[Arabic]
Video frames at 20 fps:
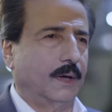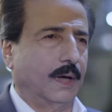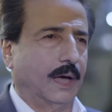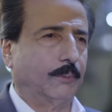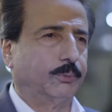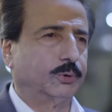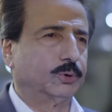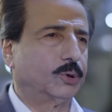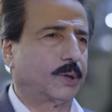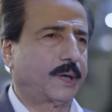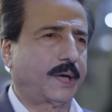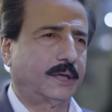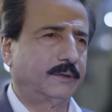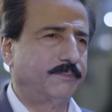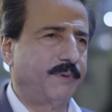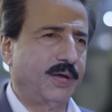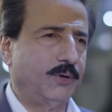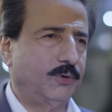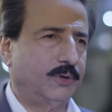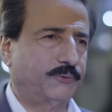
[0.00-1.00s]
ابو
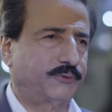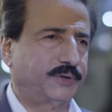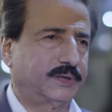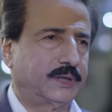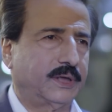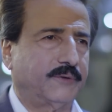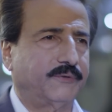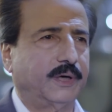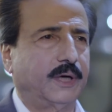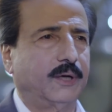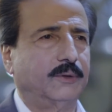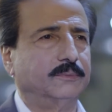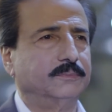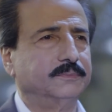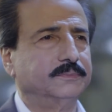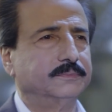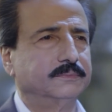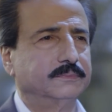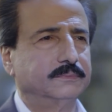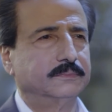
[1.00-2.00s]
دريد ما يعرف التفاهم
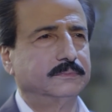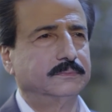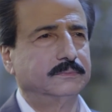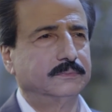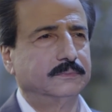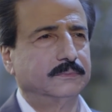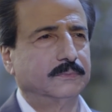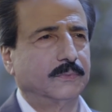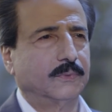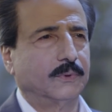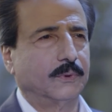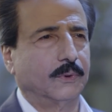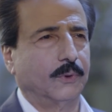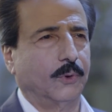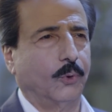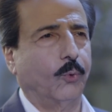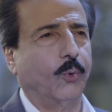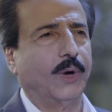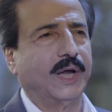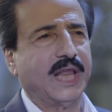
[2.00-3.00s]

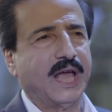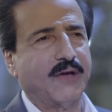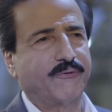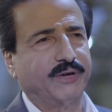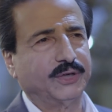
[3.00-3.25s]
ولا